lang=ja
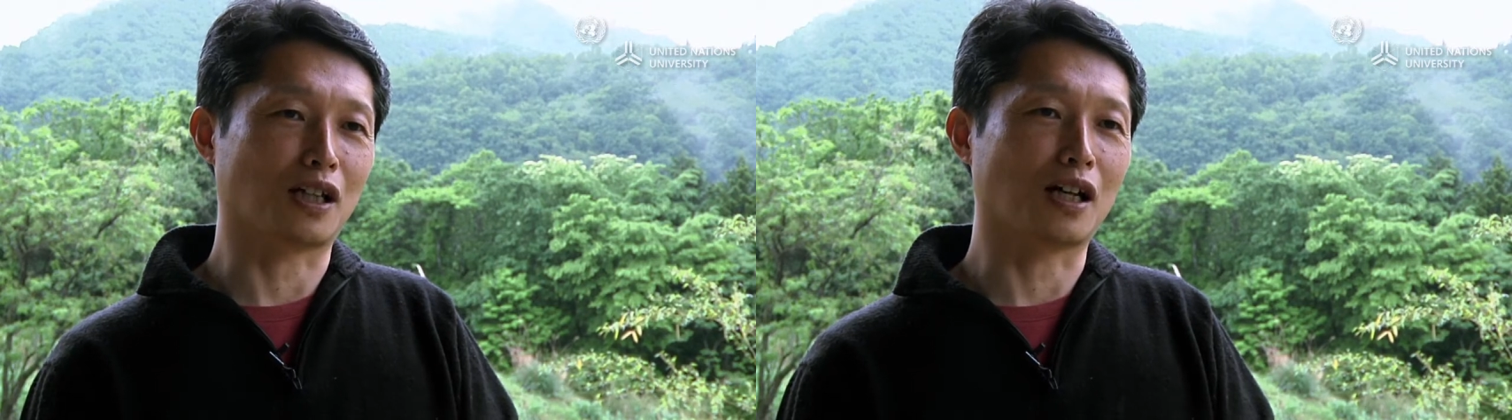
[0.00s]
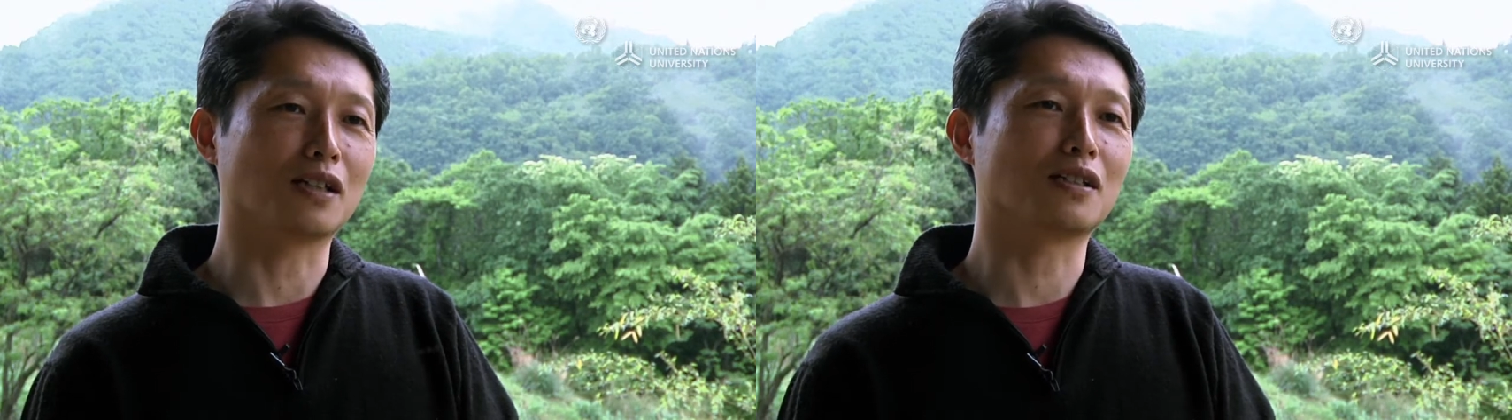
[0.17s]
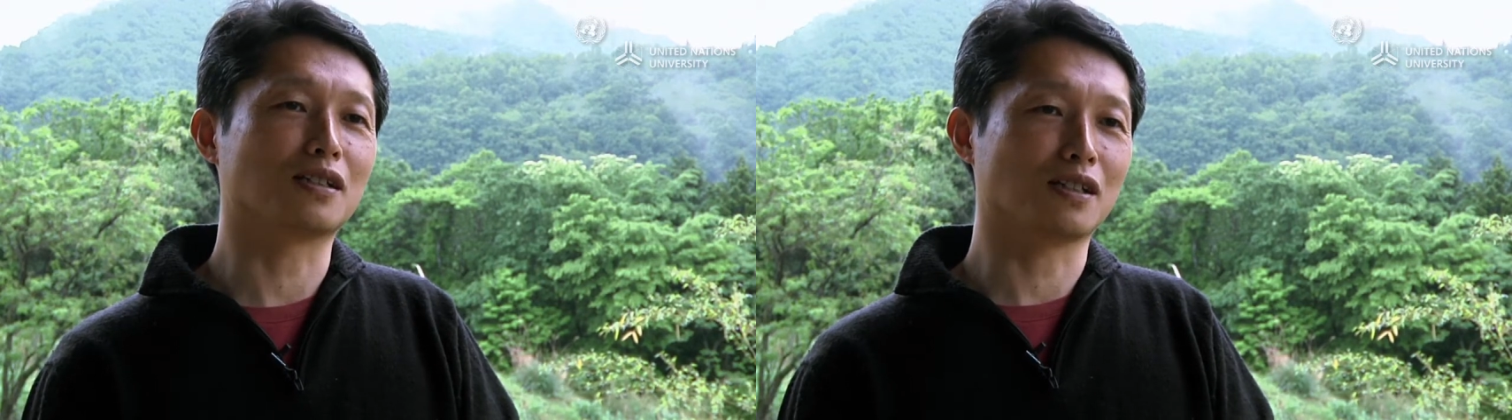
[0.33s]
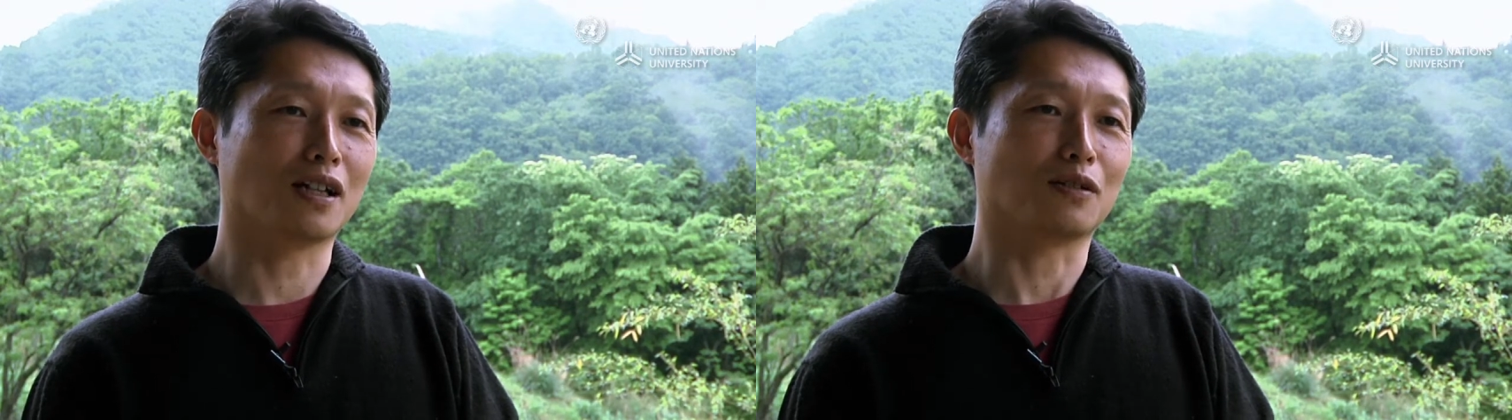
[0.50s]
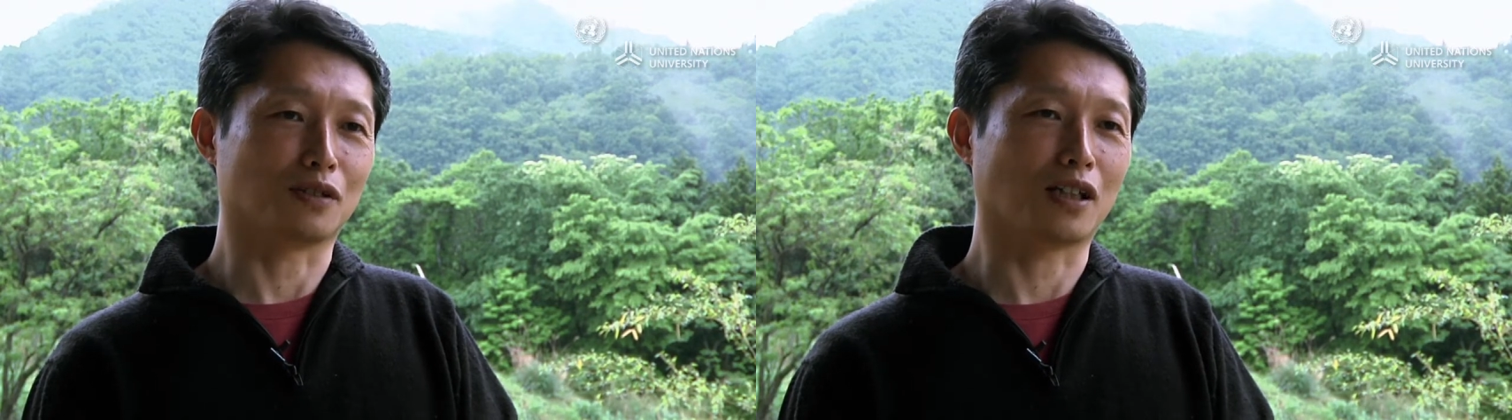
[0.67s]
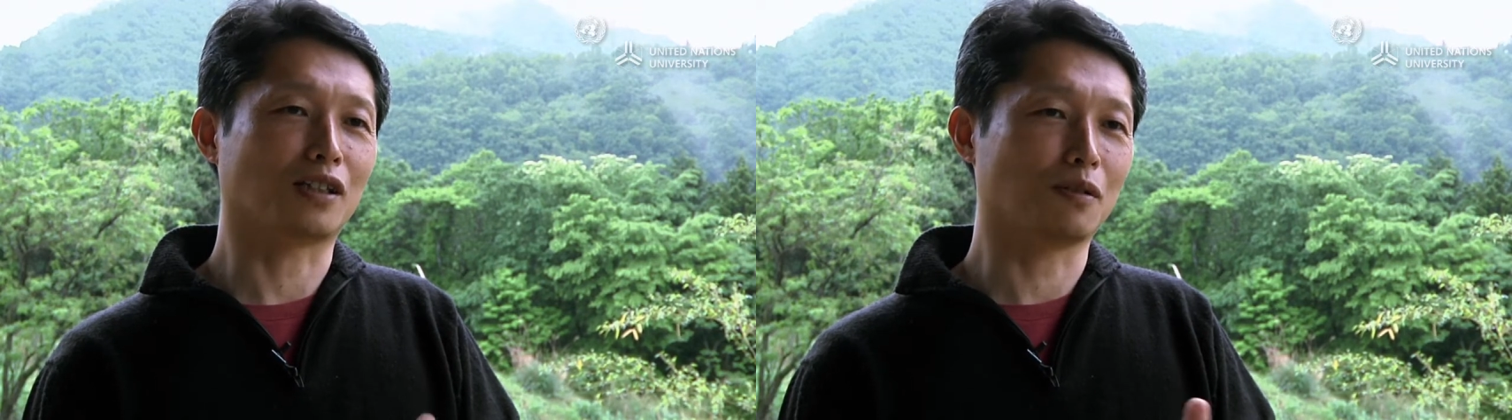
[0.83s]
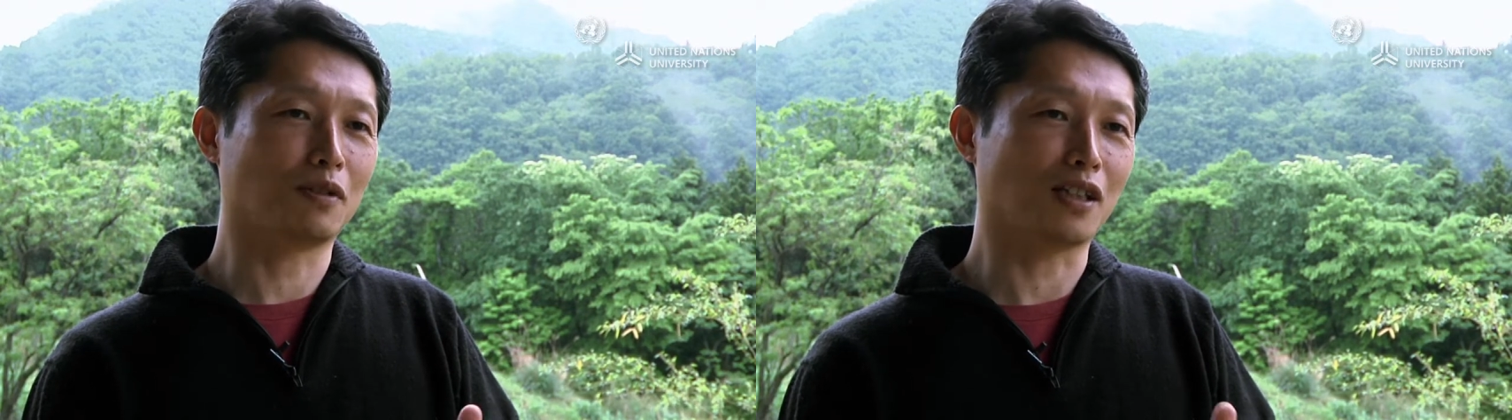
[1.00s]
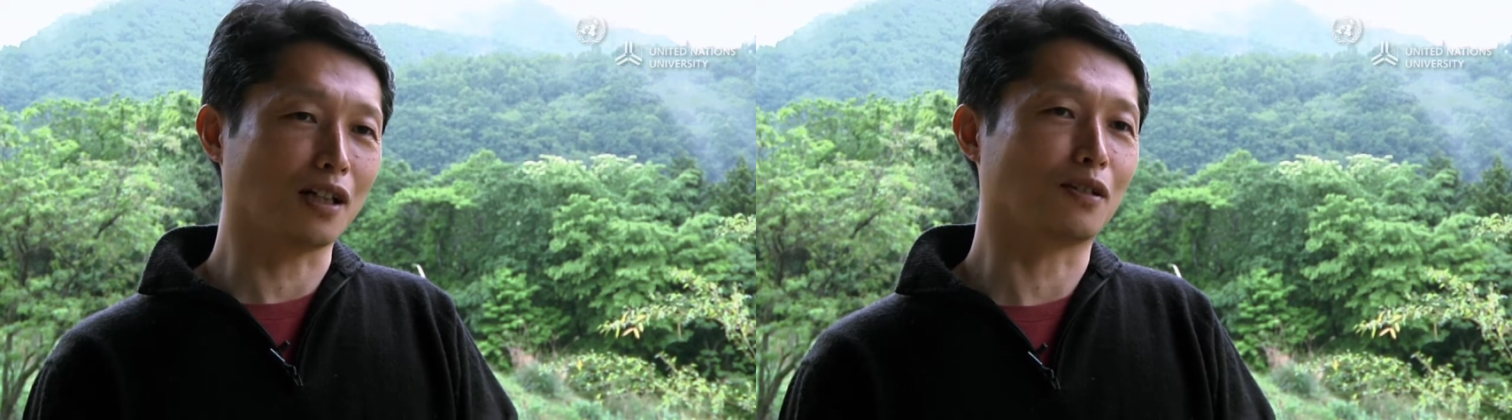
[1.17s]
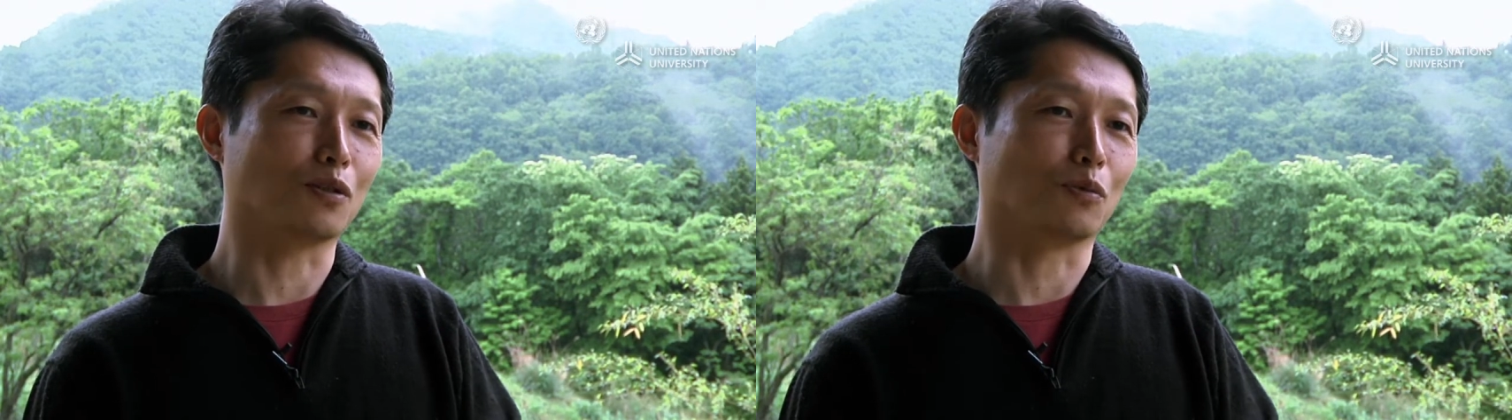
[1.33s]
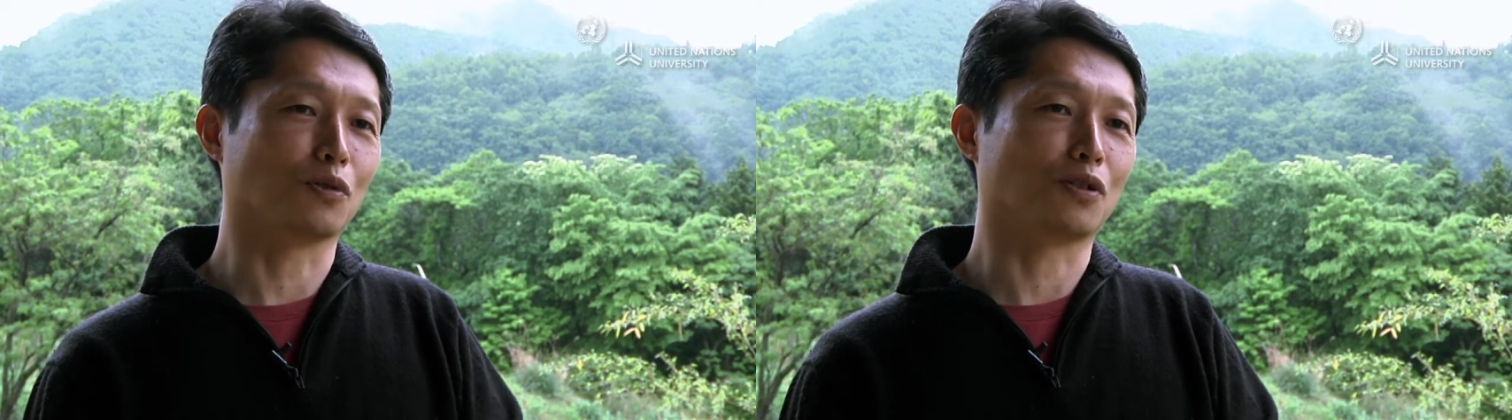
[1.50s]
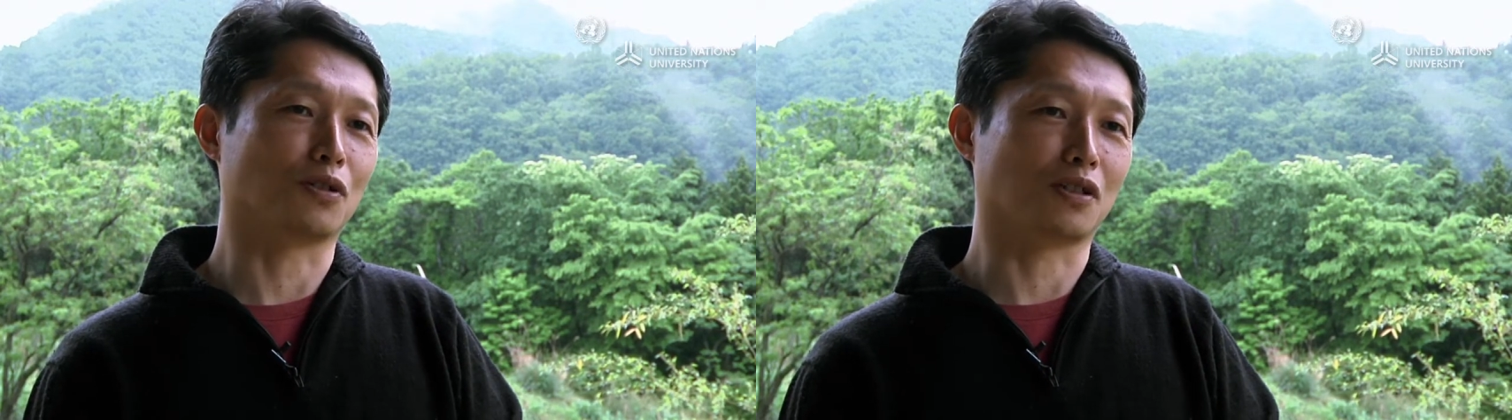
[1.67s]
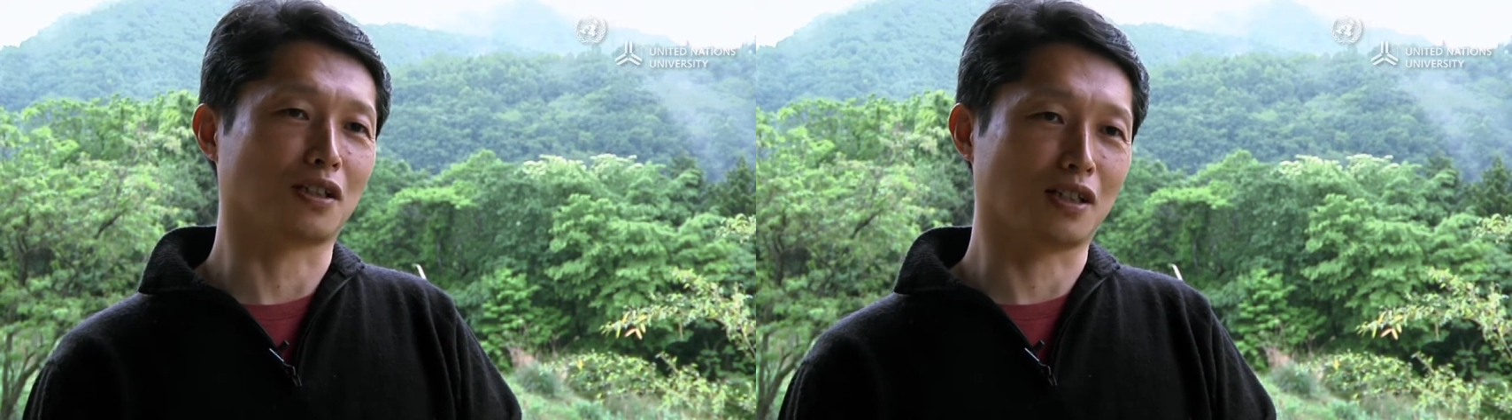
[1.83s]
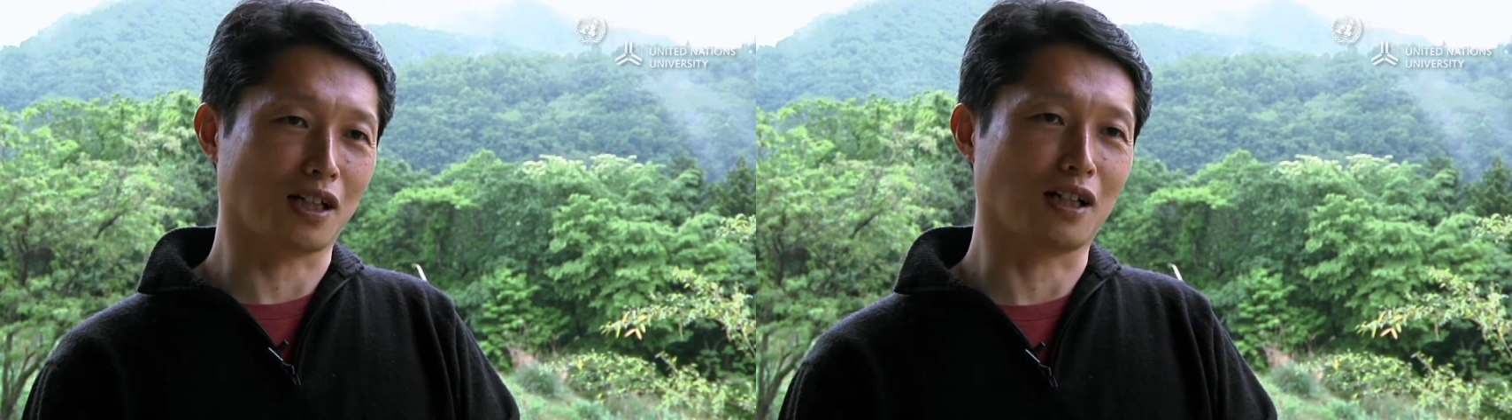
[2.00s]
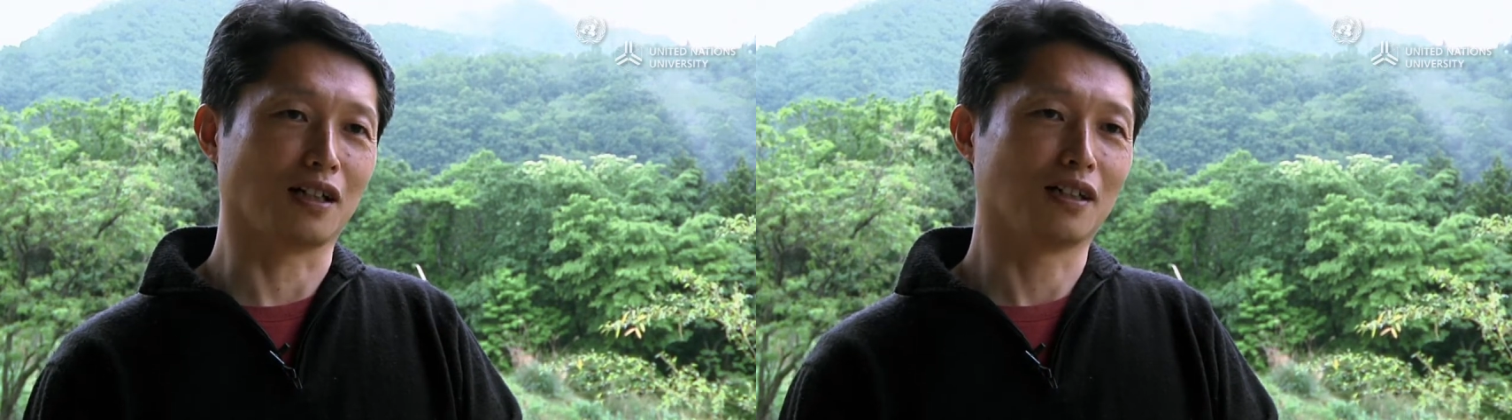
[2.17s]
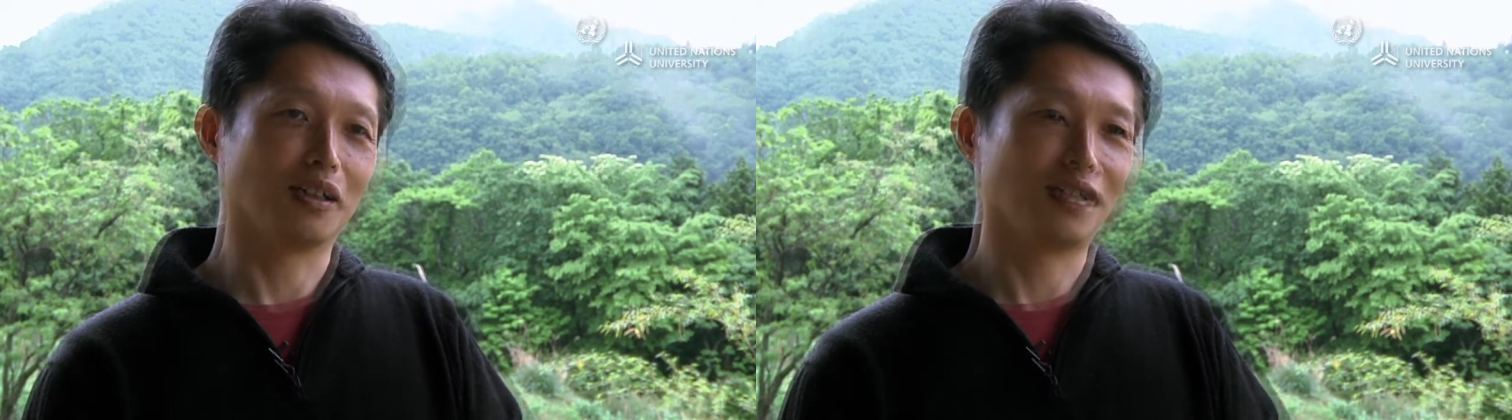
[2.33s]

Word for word: 関心があるやってみたいと思ってる人たちが